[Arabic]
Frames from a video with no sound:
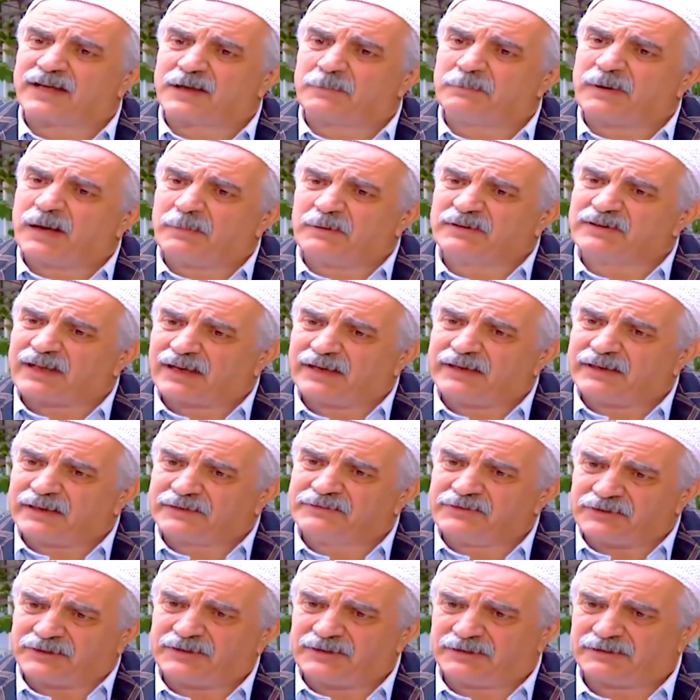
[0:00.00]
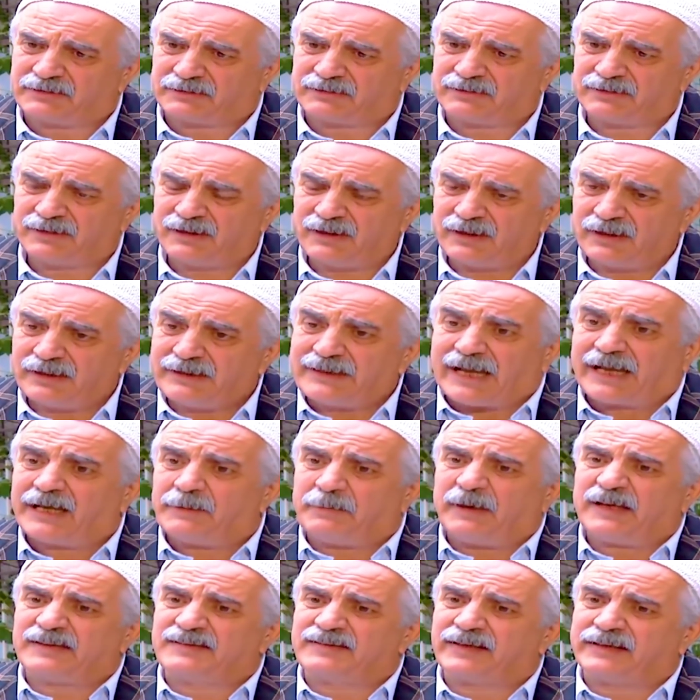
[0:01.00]
صار مبهبط علينا كثير يعني
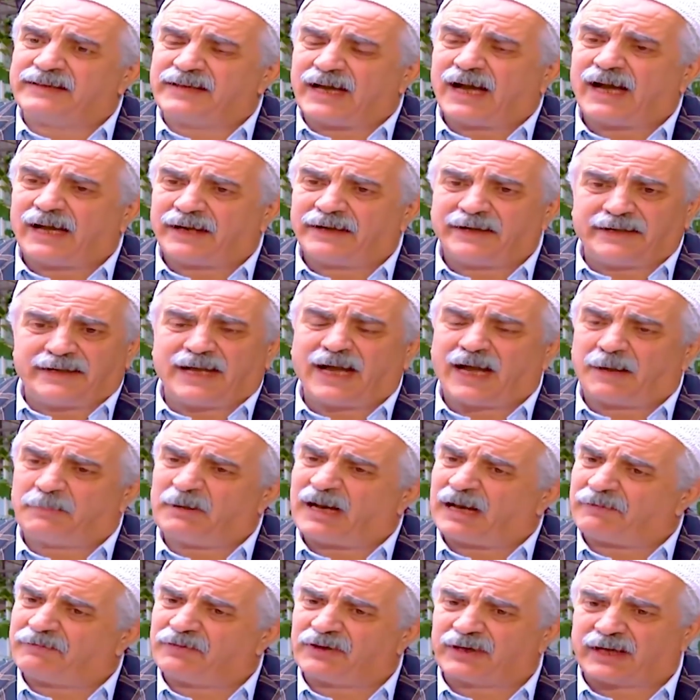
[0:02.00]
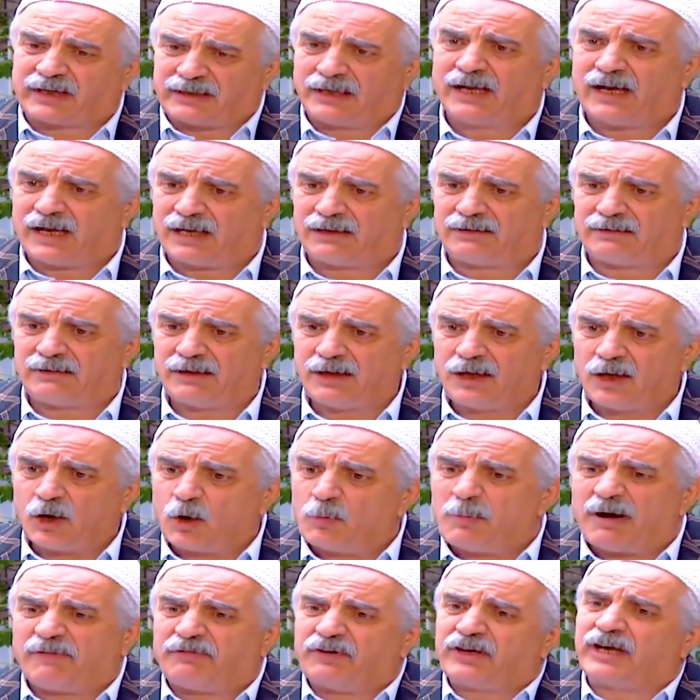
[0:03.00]
بيت سياح نياح بيلعب فيه خيال
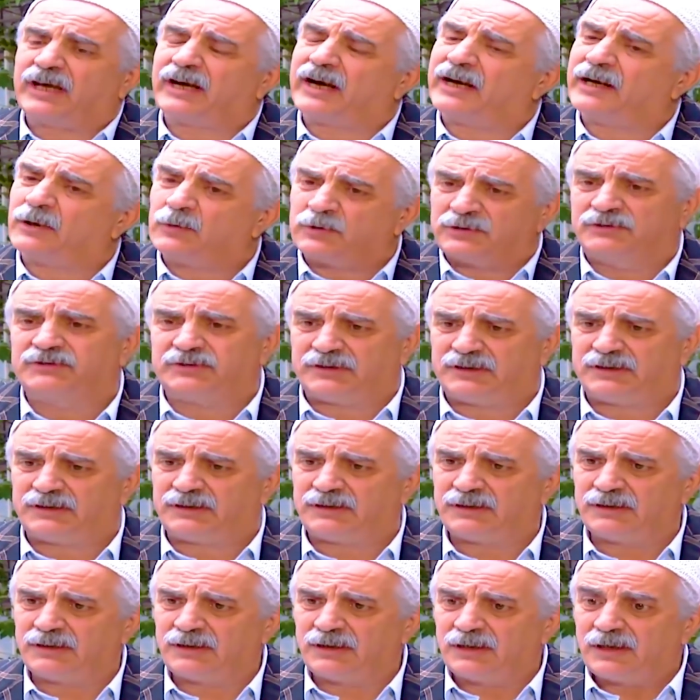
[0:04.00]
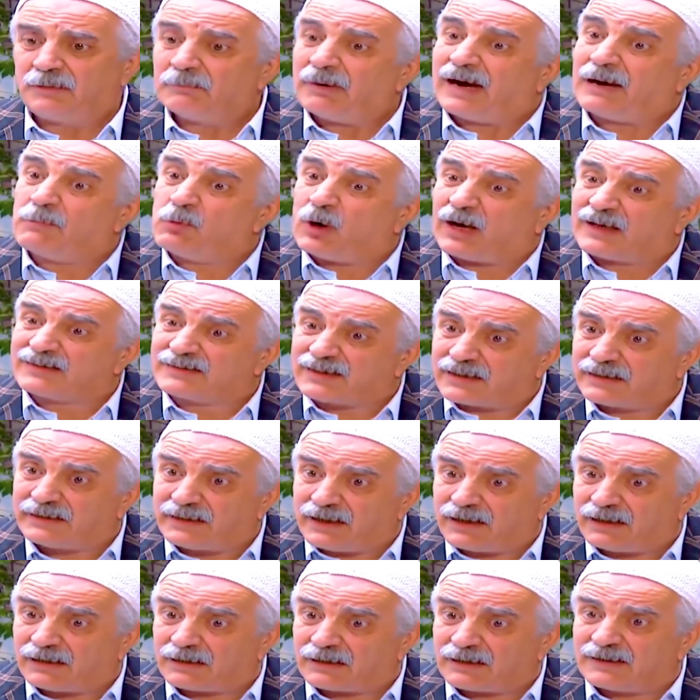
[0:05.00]
وما في غير انا وانتي بقى مو احسن
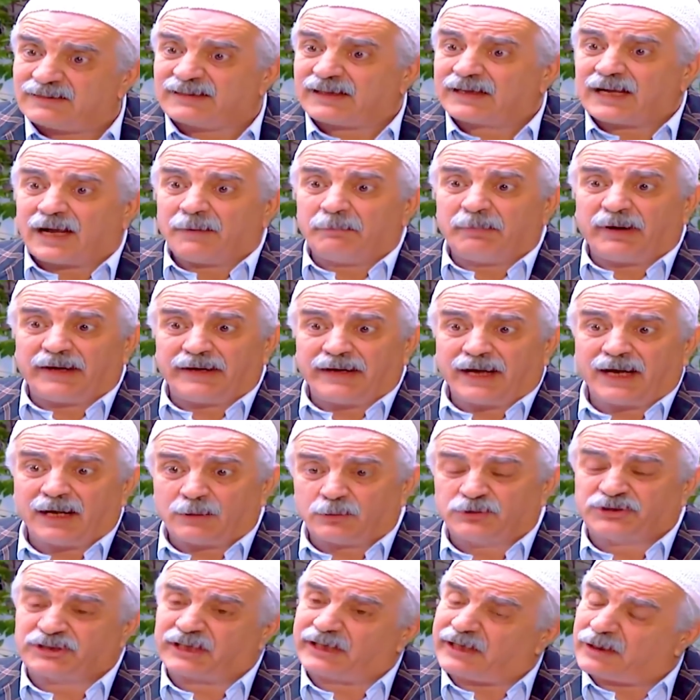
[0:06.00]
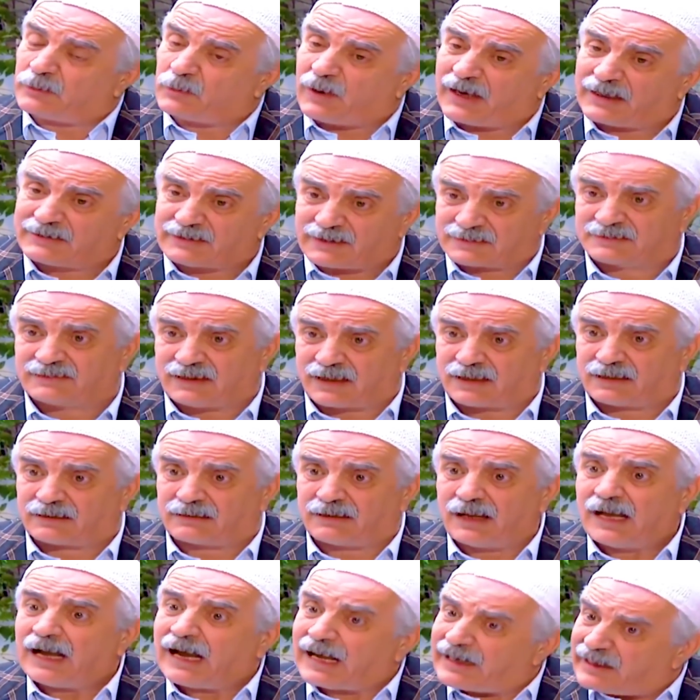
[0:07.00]
لنا اذا كان بعناه واشترينا واحد
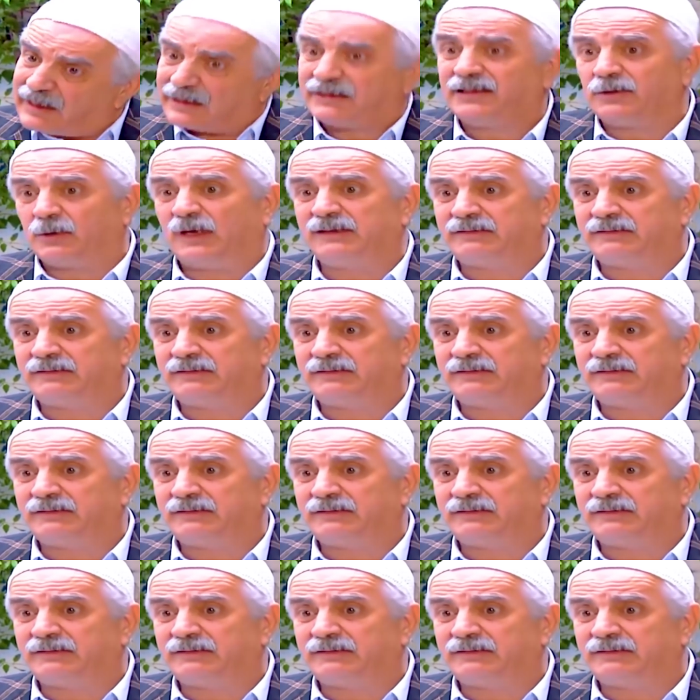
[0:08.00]
اصغر على قدي